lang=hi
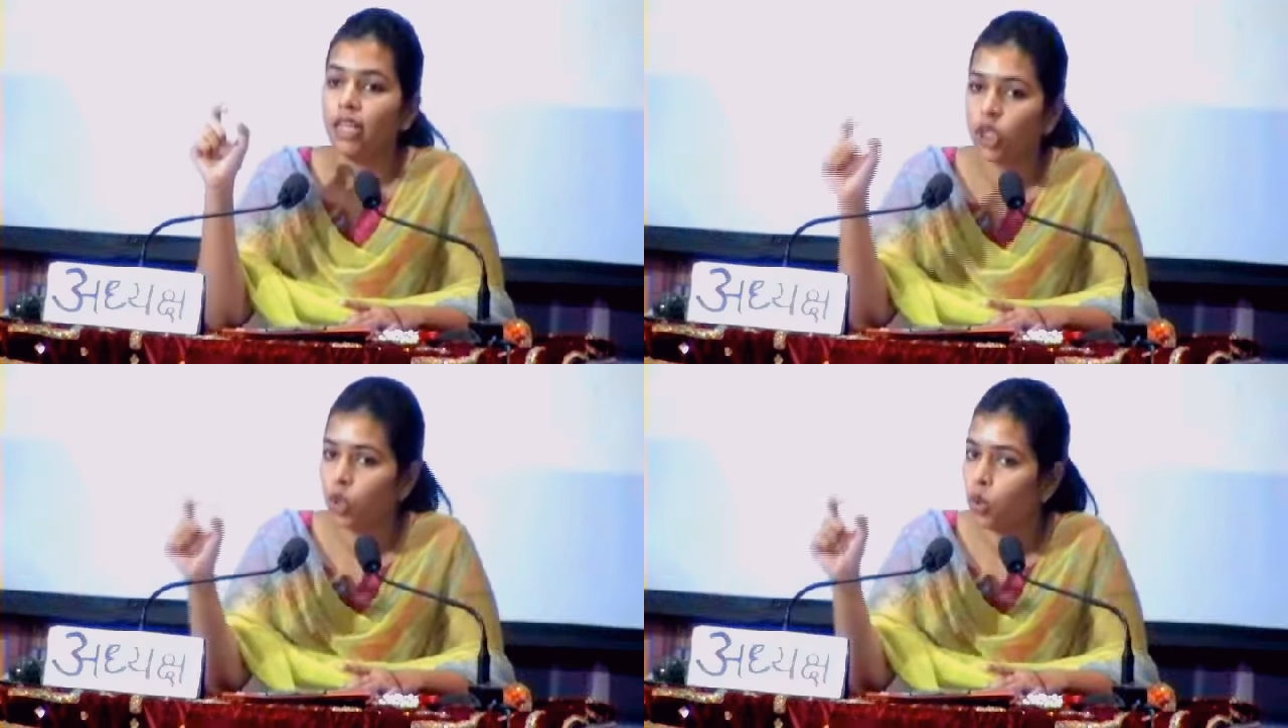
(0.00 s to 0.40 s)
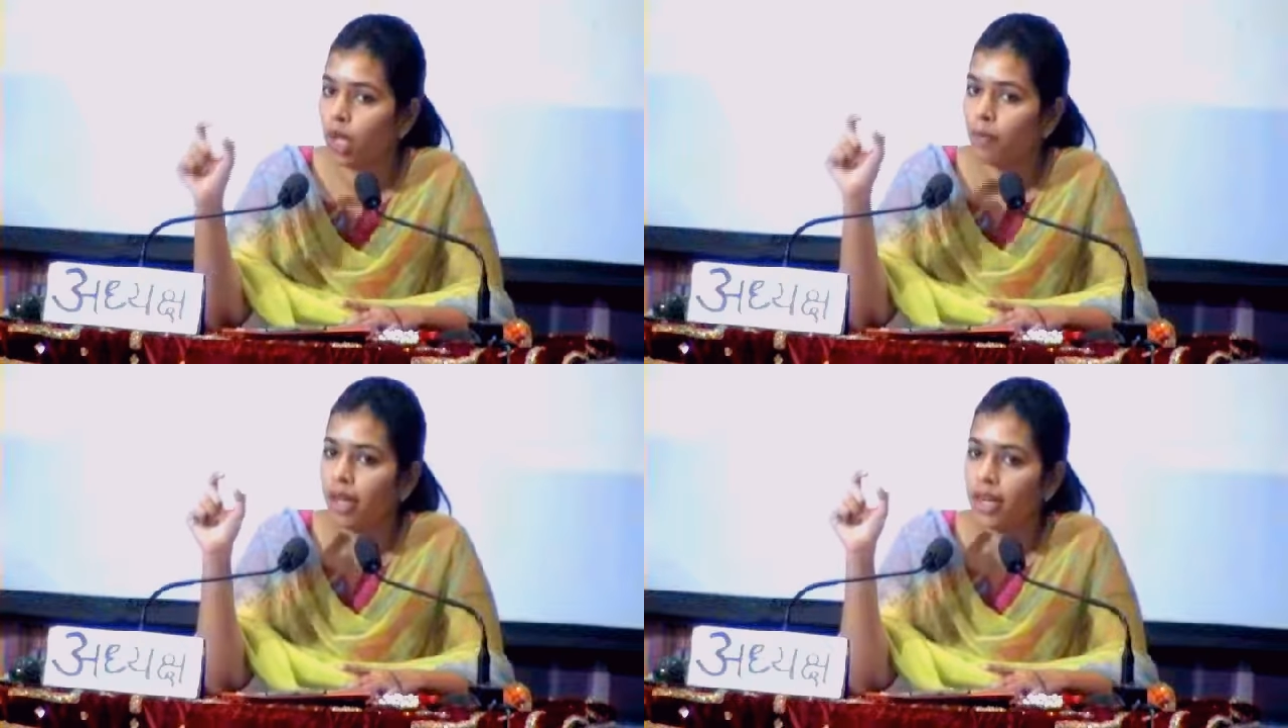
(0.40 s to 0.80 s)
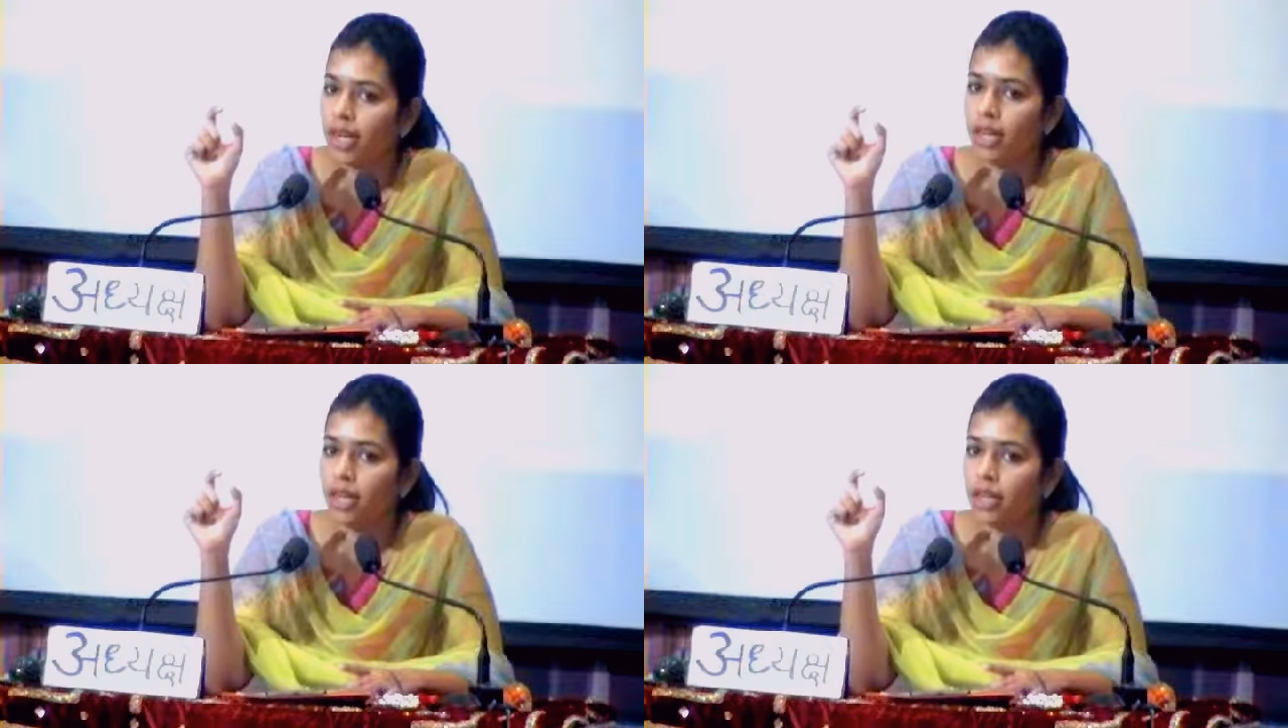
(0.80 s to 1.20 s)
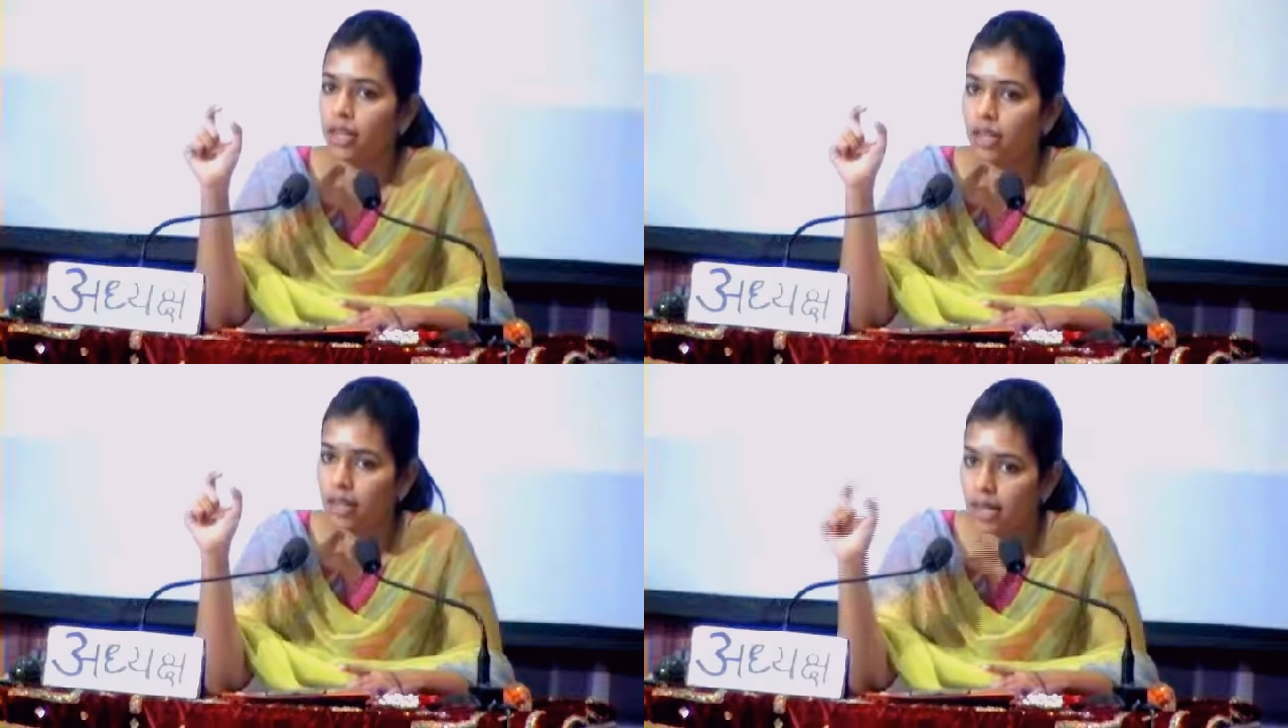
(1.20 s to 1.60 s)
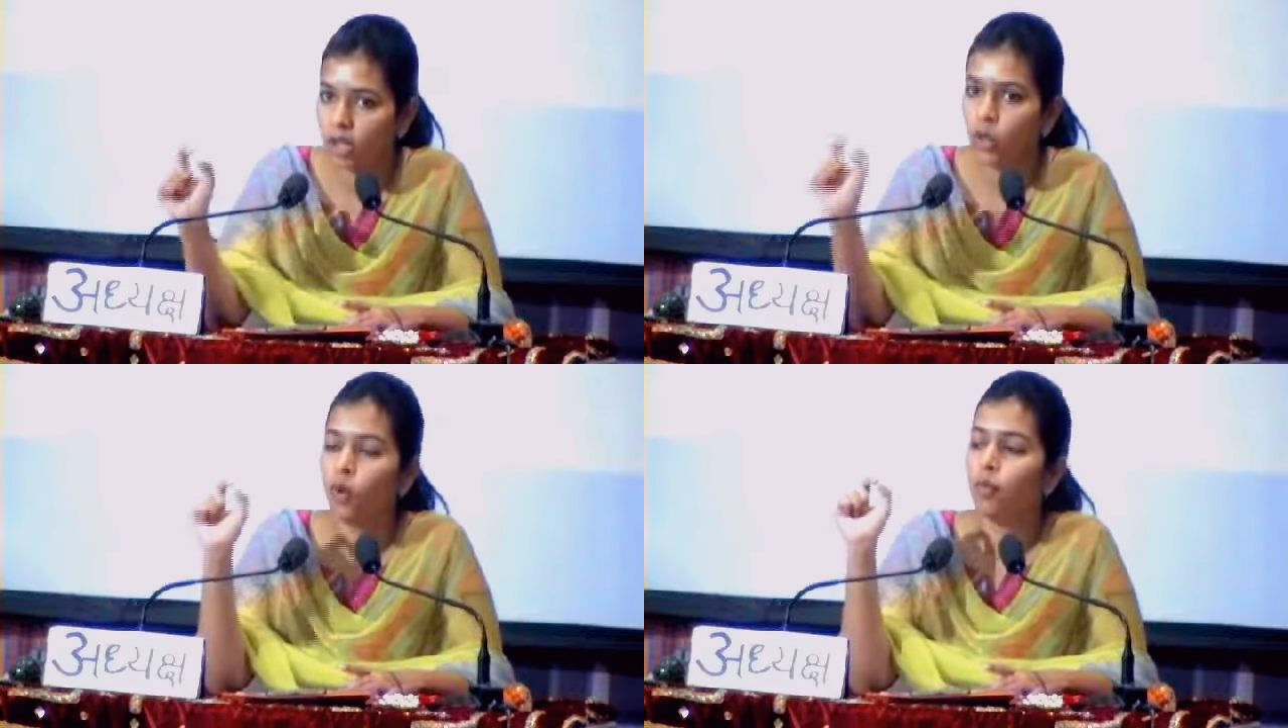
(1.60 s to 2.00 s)
जो हमारे
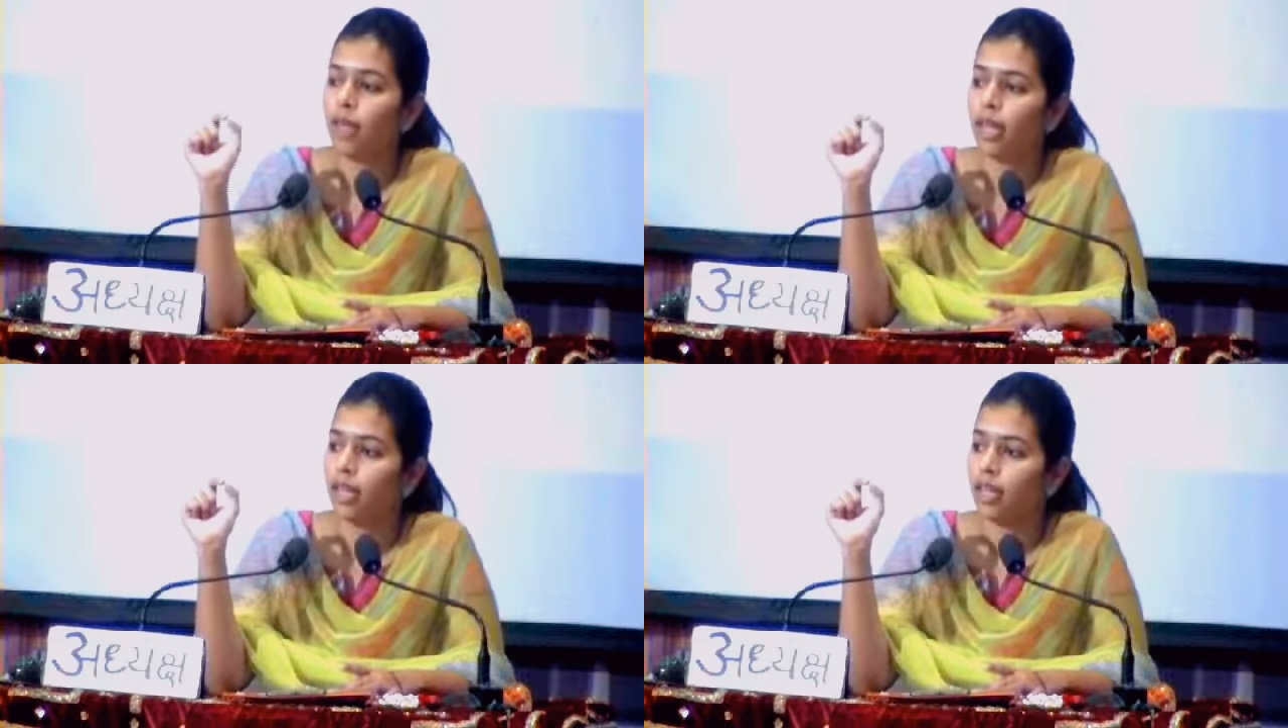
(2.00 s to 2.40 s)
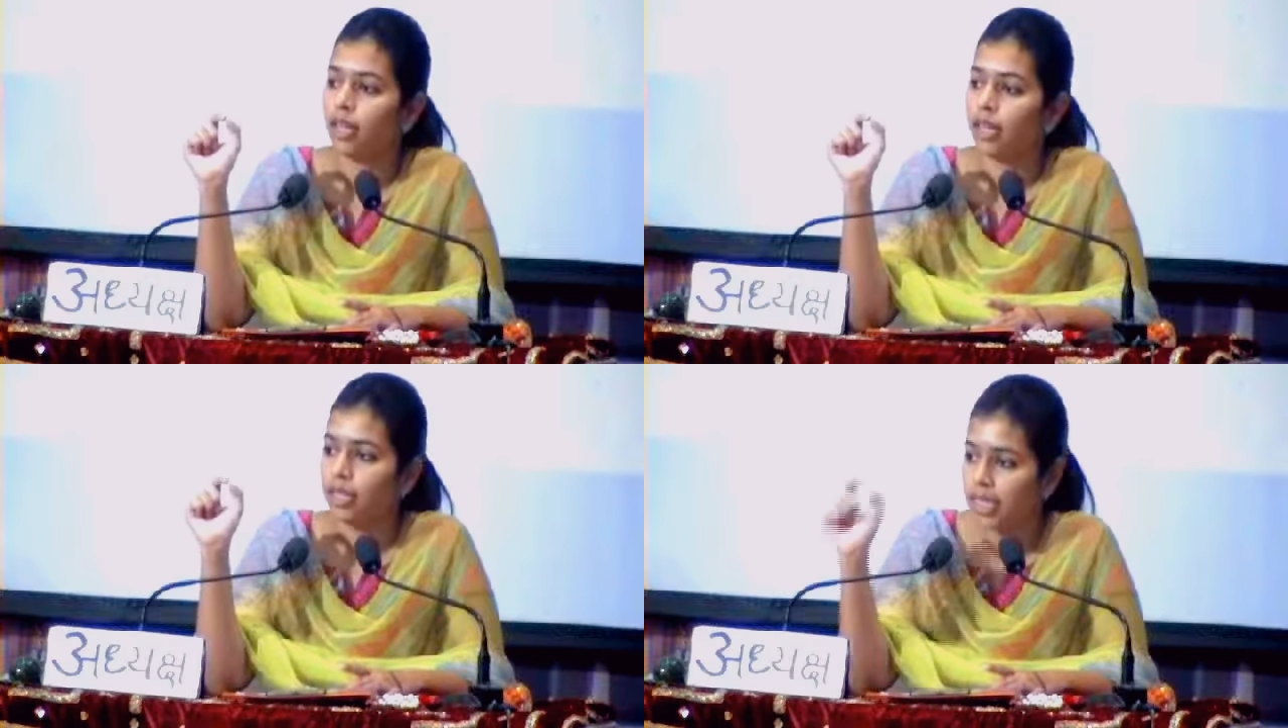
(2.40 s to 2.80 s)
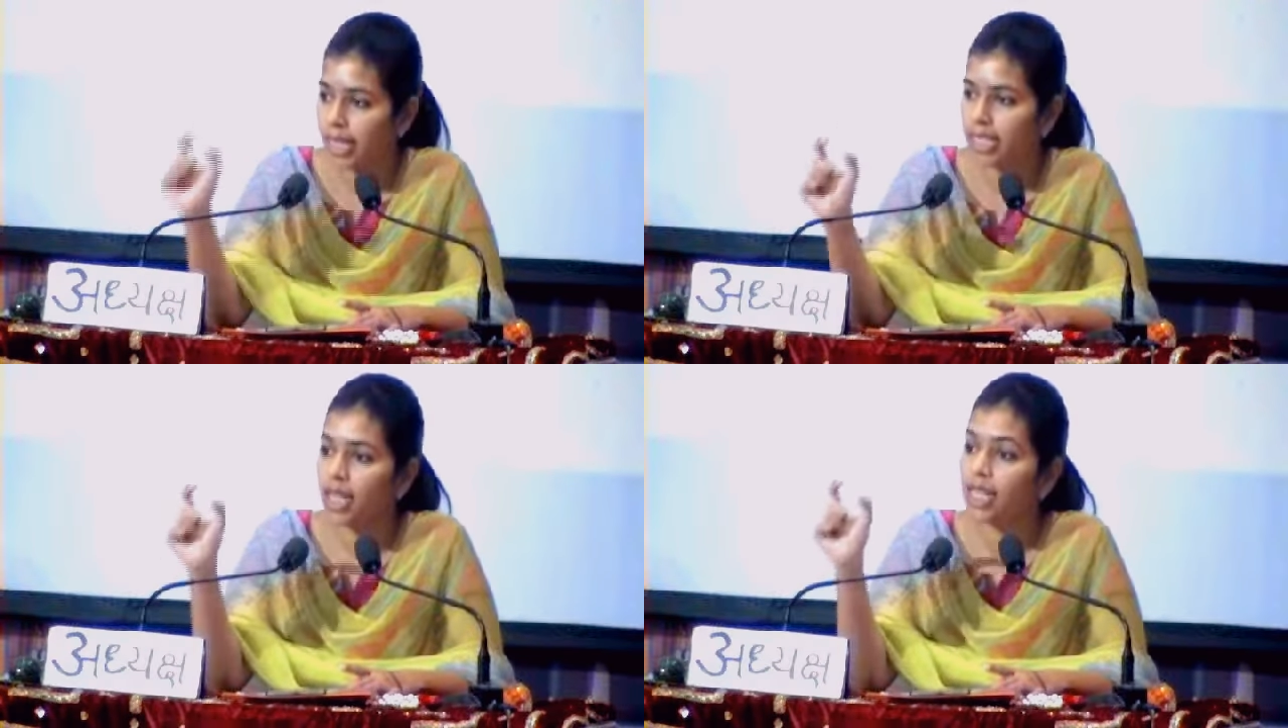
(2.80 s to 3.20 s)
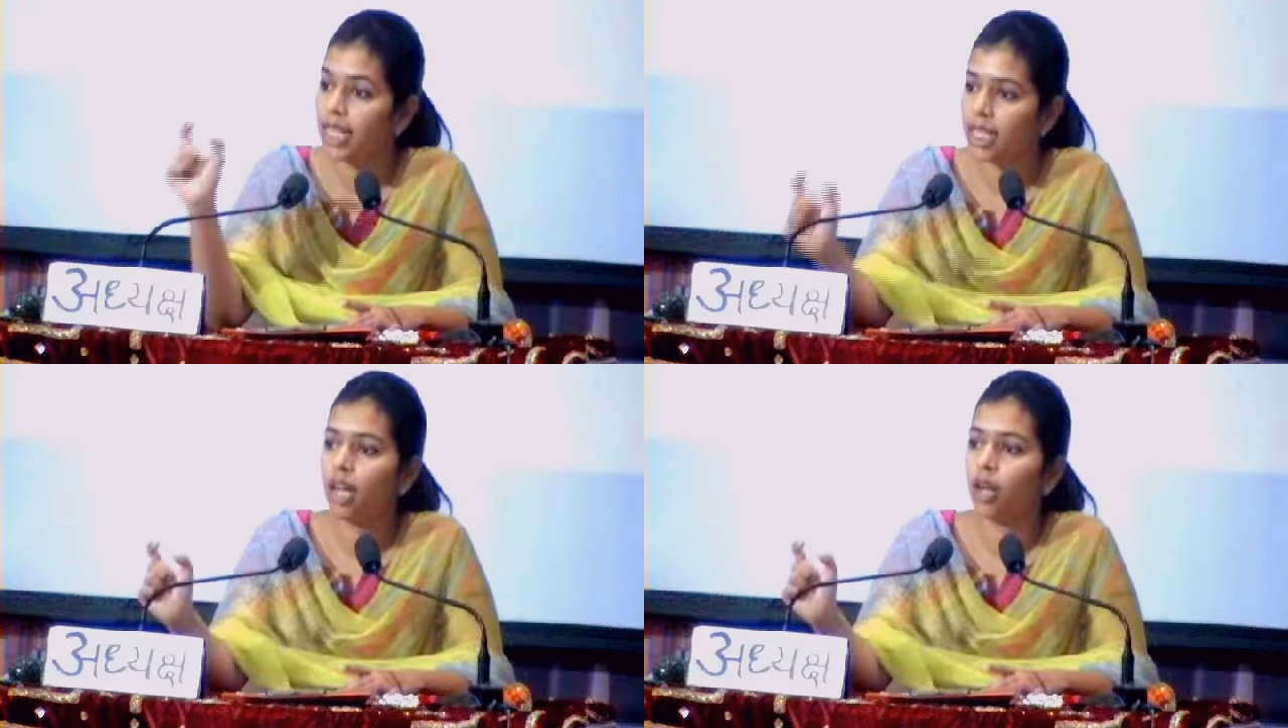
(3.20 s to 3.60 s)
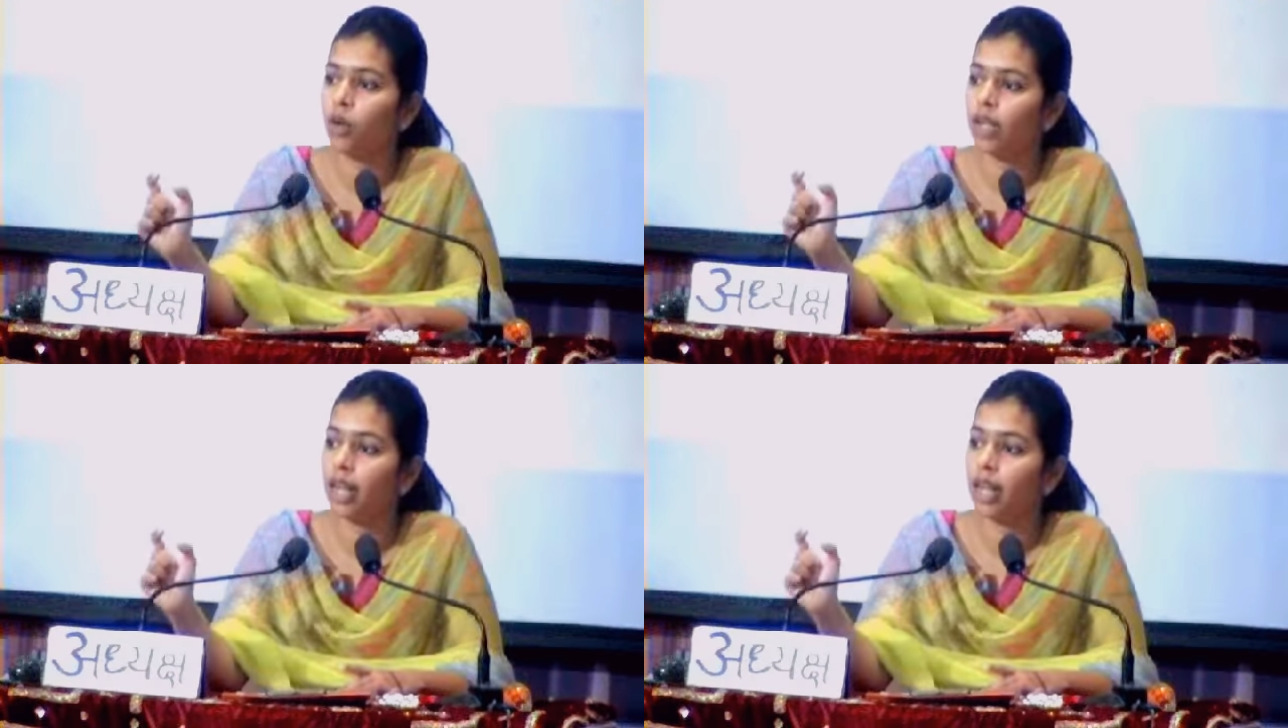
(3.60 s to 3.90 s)
ग्रंथों में जैसा लिखा होता